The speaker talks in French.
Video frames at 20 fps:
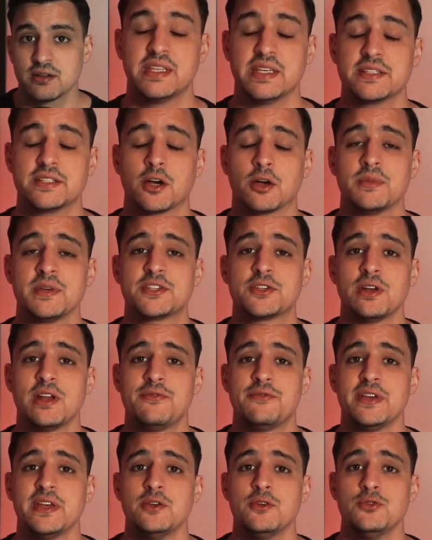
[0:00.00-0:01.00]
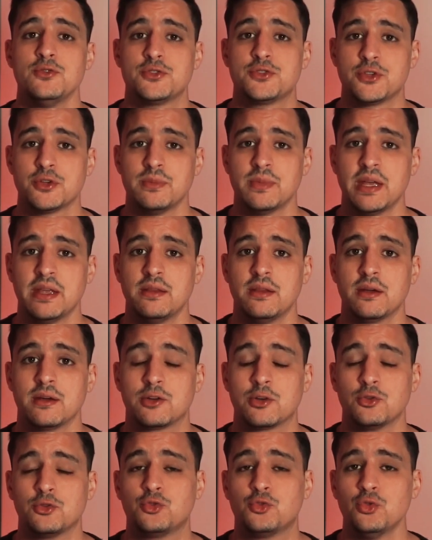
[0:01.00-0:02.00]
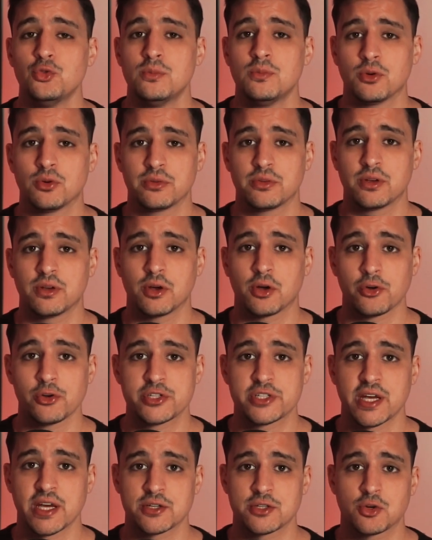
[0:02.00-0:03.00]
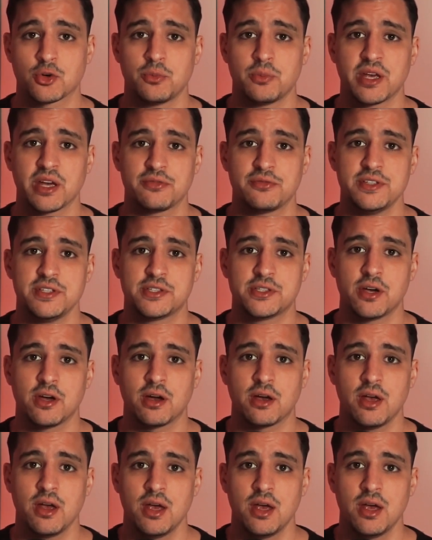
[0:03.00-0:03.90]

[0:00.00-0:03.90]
Désormais, cela fait une semaine que tout le monde recherche Robert Fisher,